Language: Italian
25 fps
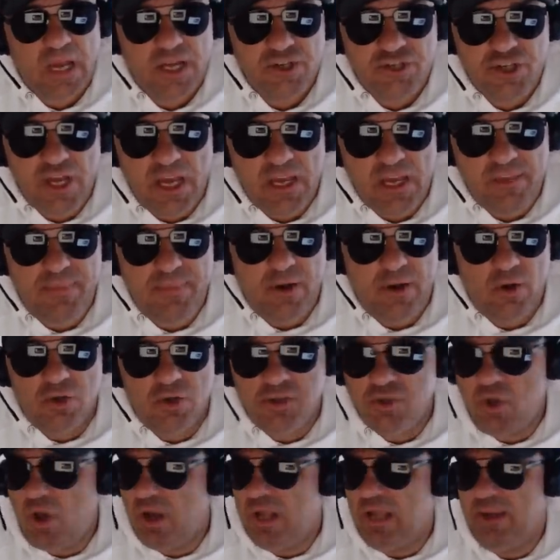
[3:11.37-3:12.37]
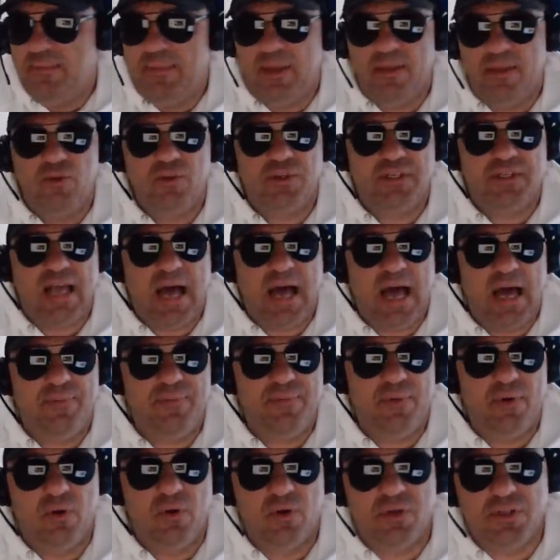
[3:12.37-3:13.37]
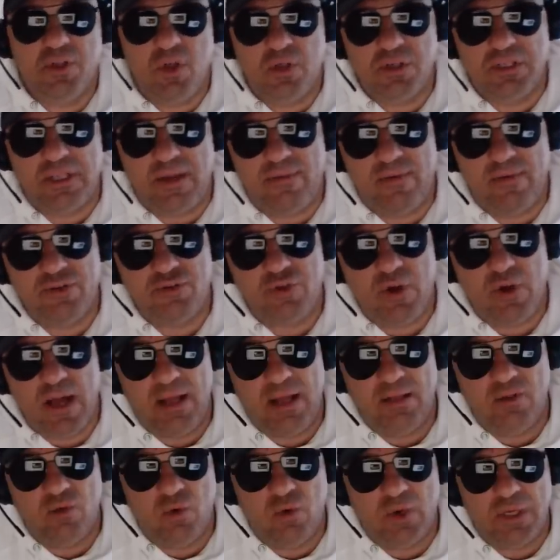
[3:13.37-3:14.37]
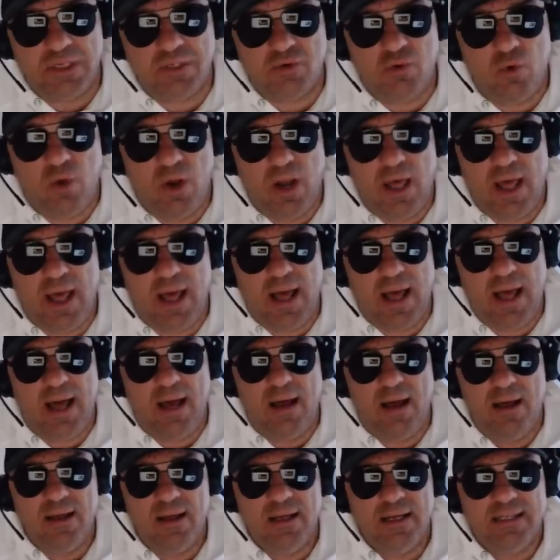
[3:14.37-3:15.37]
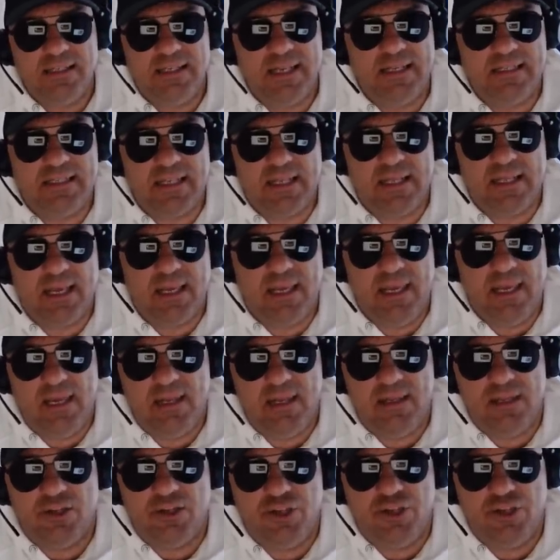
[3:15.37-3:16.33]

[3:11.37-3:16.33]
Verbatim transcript: A Shelby non lo so, ha cambiato scarpe, non lo so, stava giocando una suola senza tacchetti.